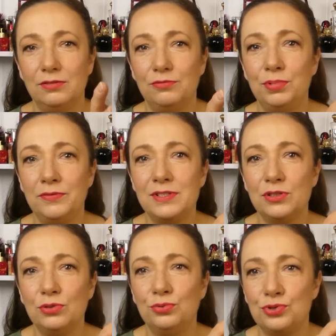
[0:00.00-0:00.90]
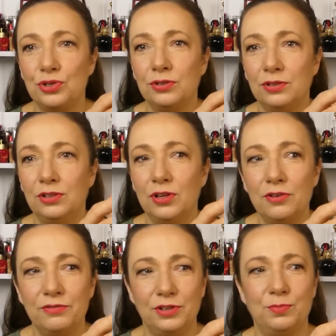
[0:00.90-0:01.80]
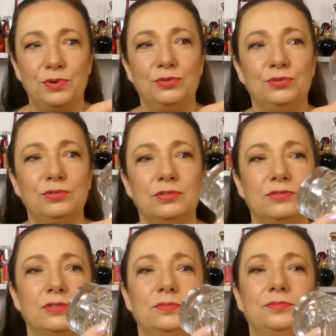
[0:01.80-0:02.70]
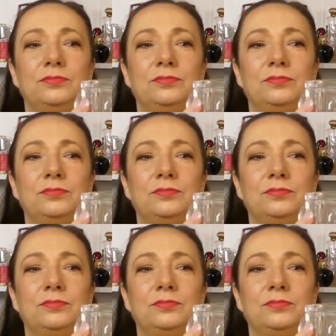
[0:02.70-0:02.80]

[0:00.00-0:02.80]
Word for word: wprowadzono dużo nowych produktów.